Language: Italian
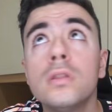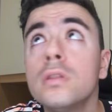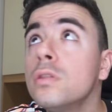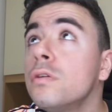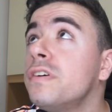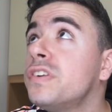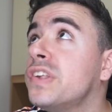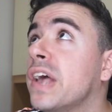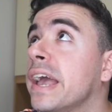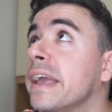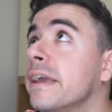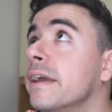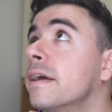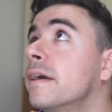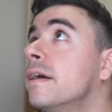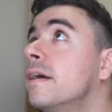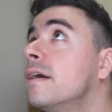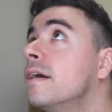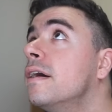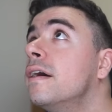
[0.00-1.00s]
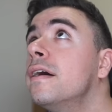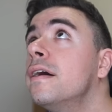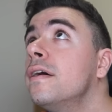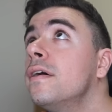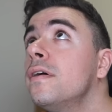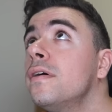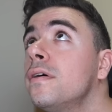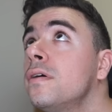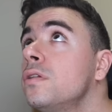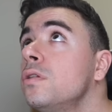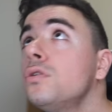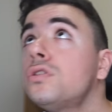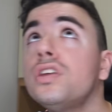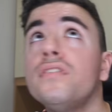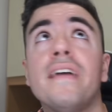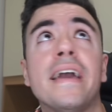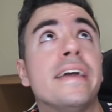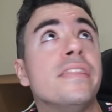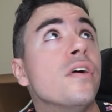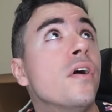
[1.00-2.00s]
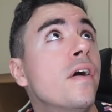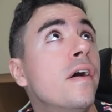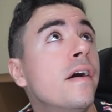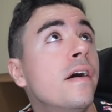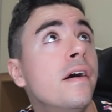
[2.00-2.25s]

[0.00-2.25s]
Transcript: Dove sei? Non ti vedo!